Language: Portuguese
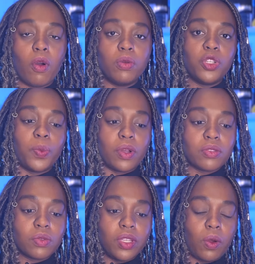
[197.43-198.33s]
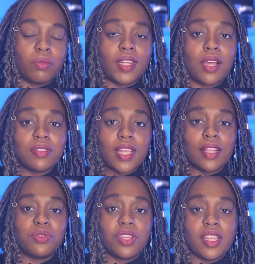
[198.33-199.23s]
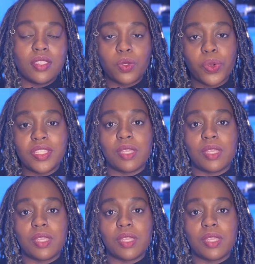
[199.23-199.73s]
onde eu posso encontrar os dados de eleições